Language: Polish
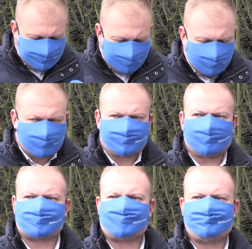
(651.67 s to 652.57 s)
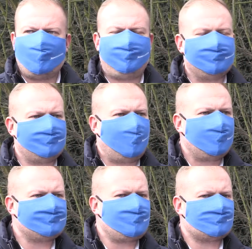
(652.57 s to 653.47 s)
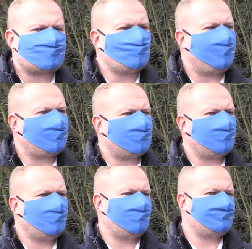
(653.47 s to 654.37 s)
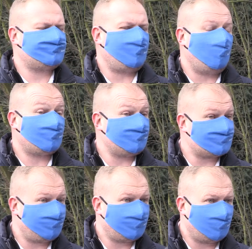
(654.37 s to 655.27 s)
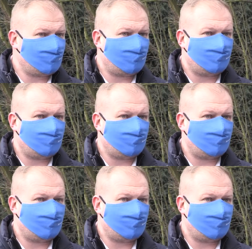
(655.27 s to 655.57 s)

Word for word: nagrody otrzymał pan Adrian Czubak e, za okres swojego